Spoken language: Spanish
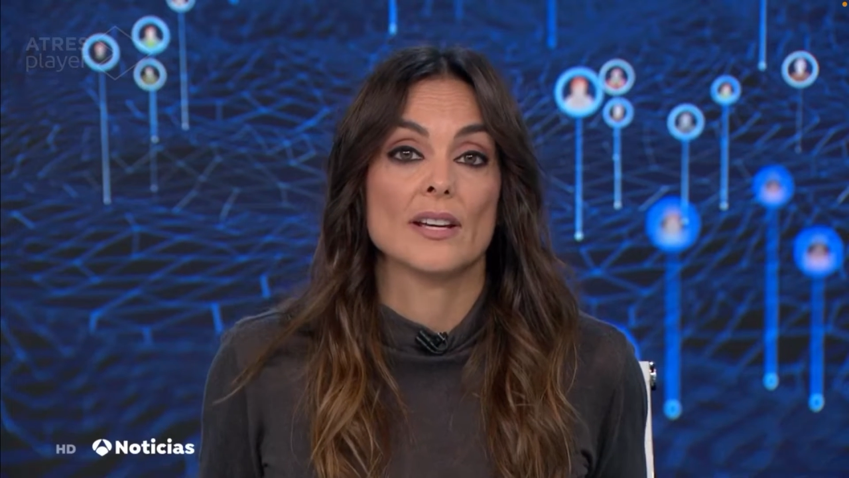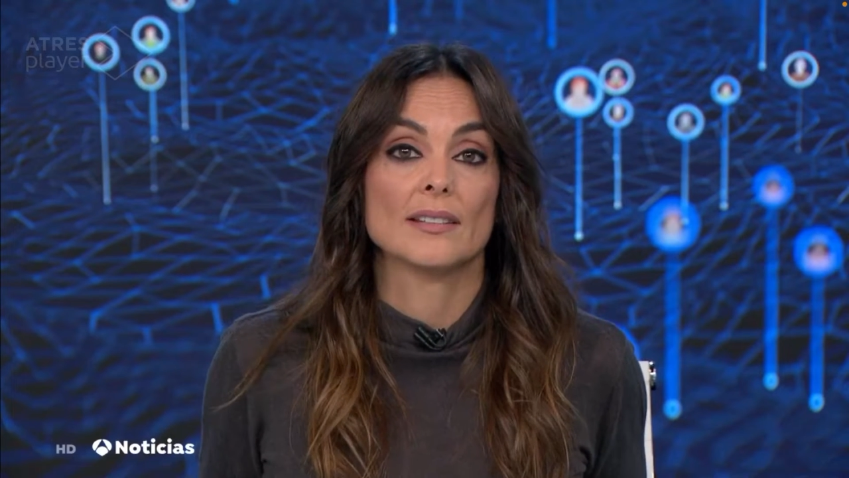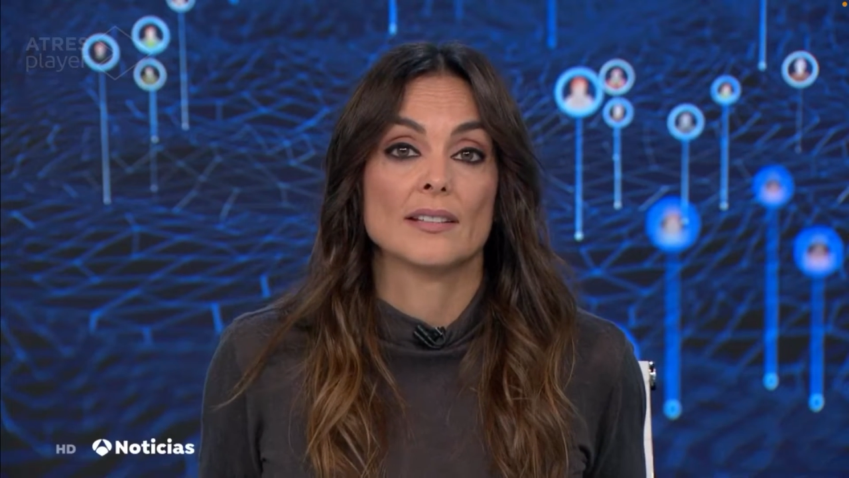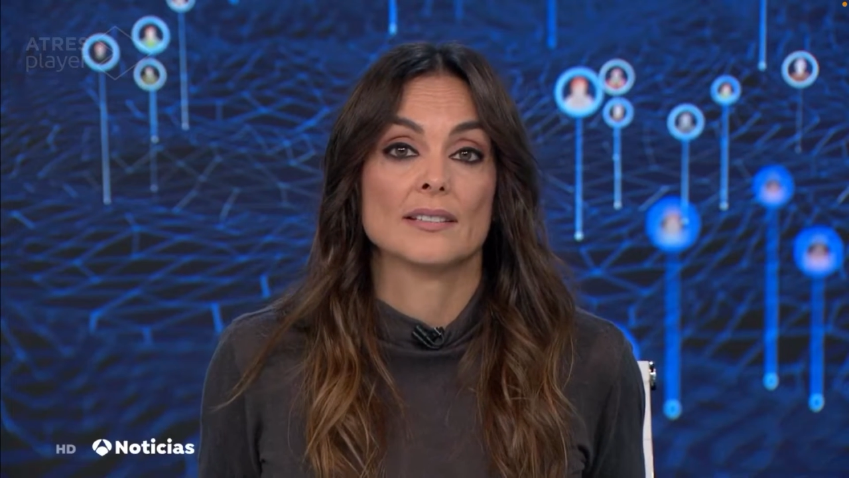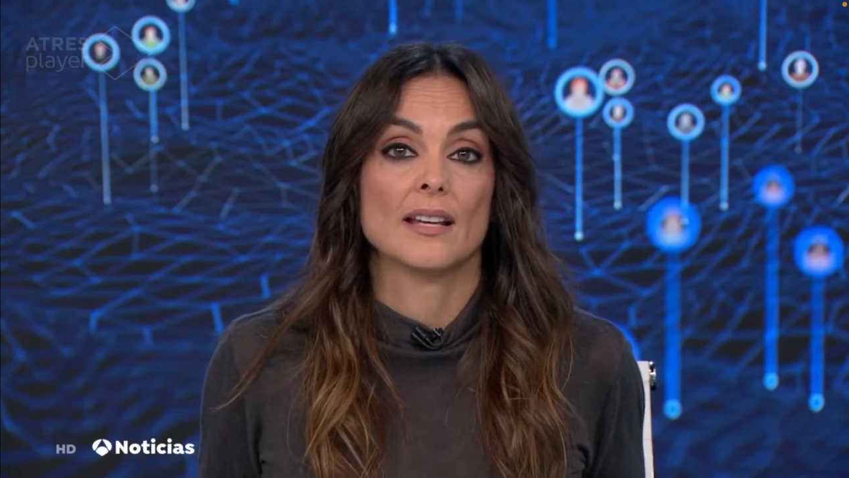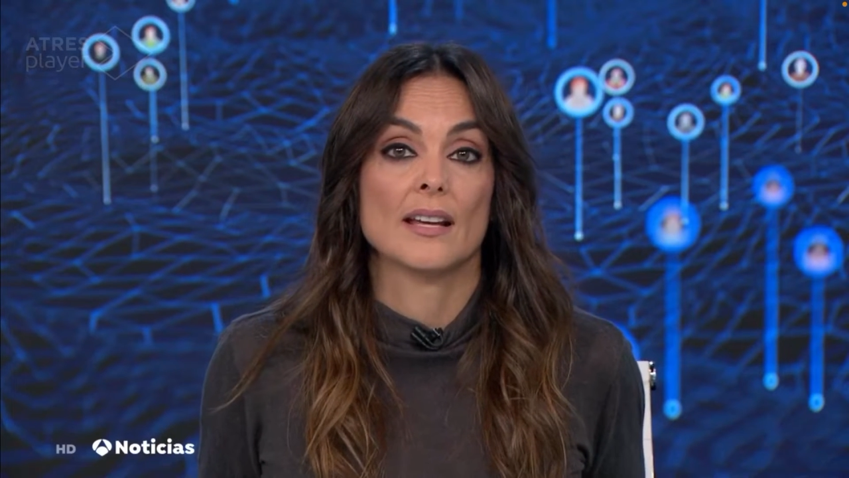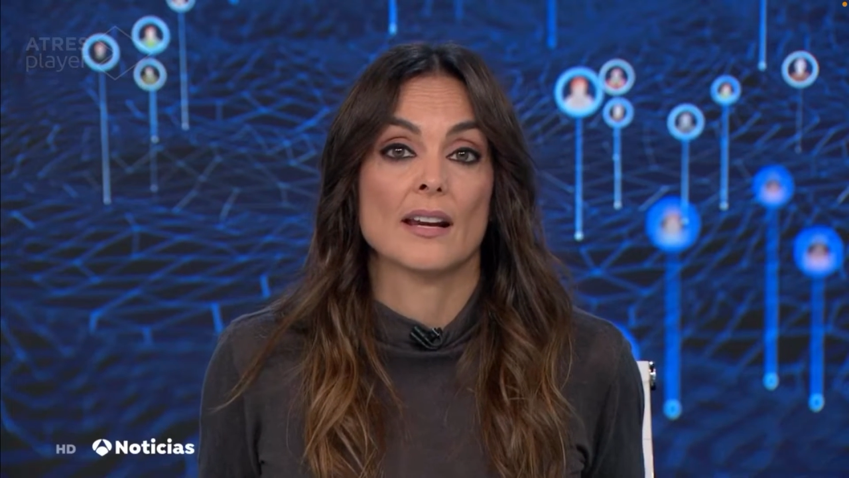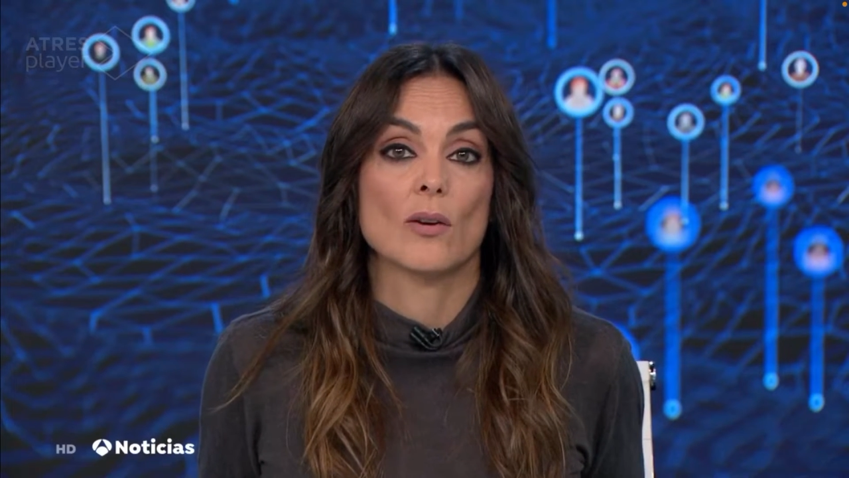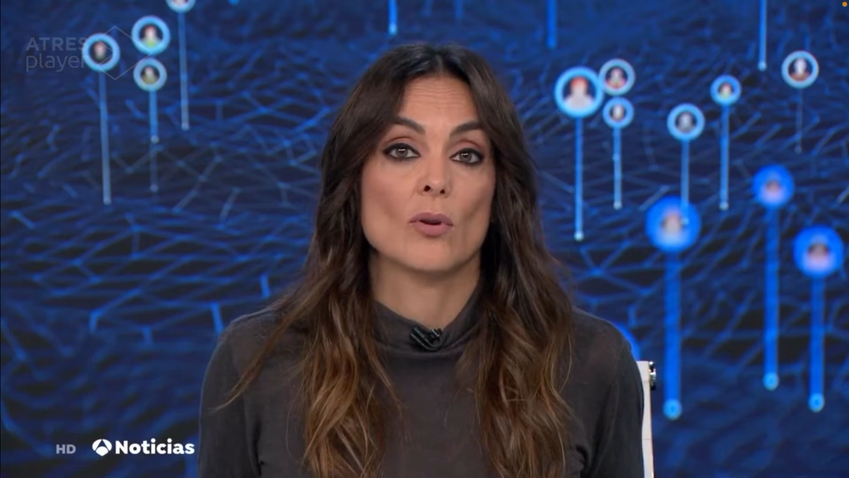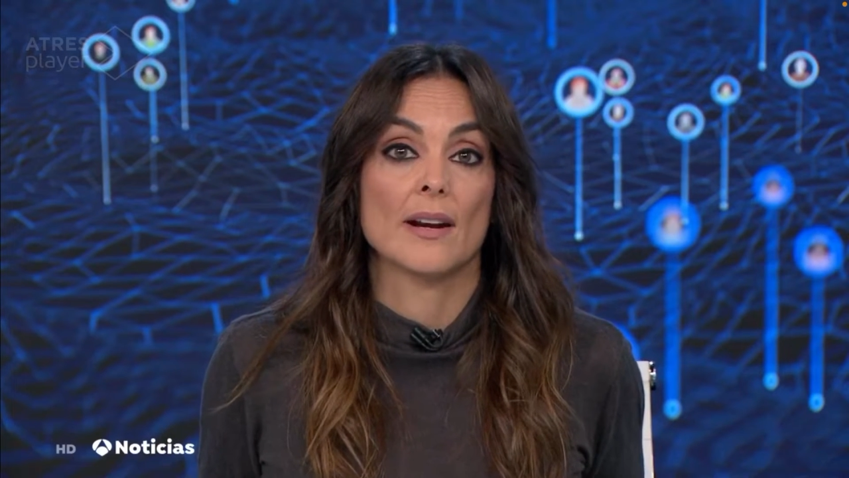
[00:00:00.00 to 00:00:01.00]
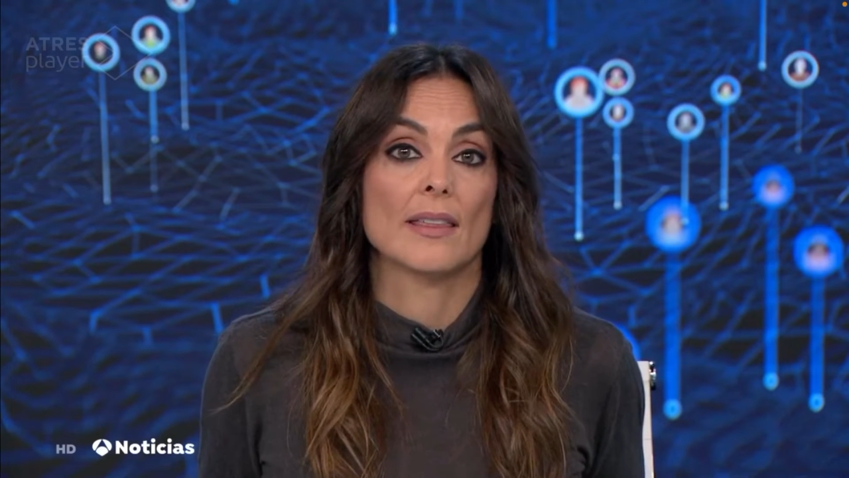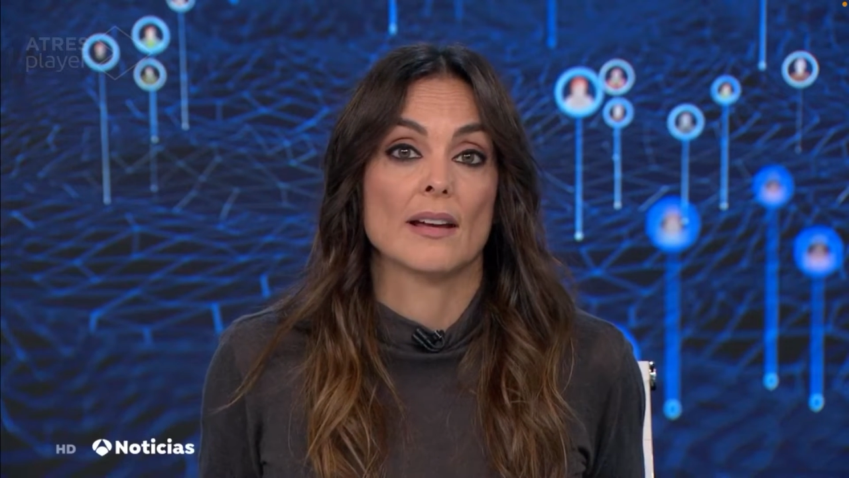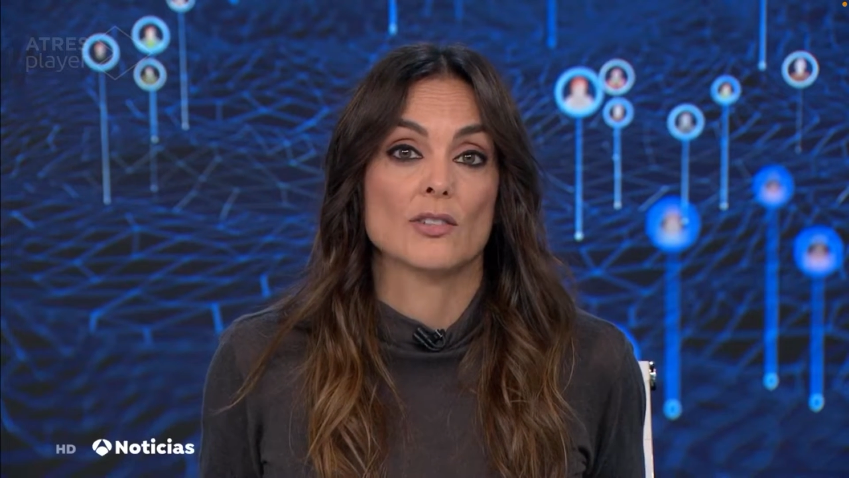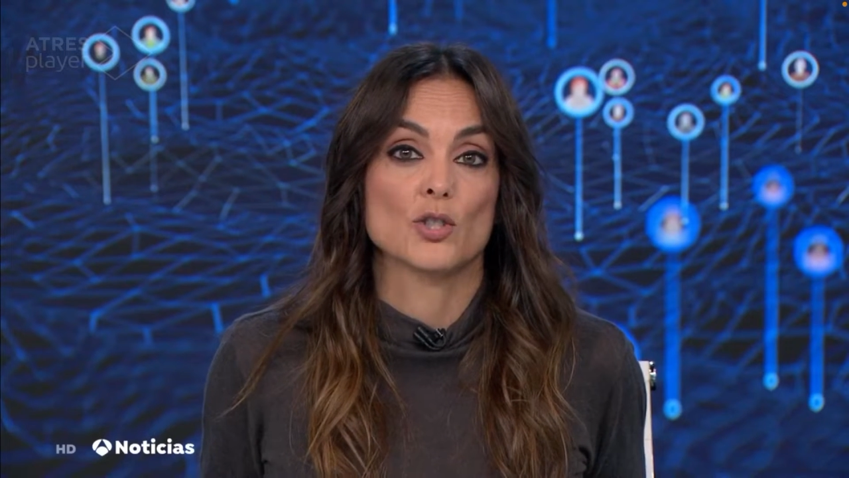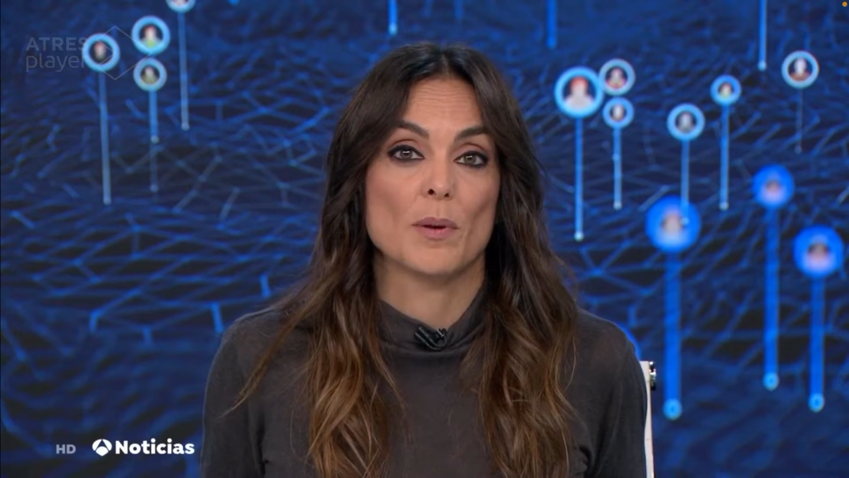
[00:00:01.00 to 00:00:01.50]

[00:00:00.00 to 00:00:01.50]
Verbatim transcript: y antes de regularizar